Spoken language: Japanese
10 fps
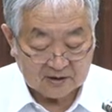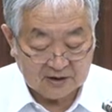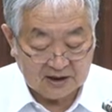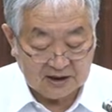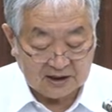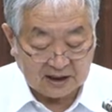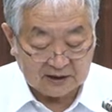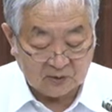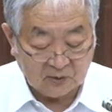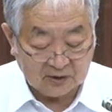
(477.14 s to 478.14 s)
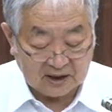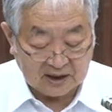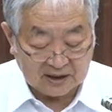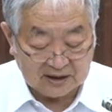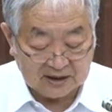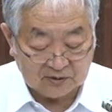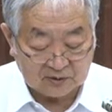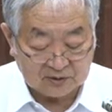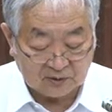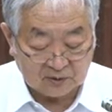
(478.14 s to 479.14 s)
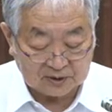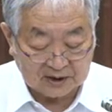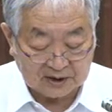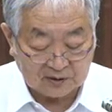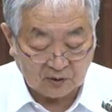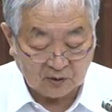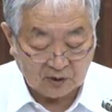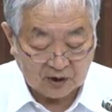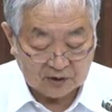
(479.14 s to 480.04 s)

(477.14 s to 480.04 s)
次に可能な限りの想定と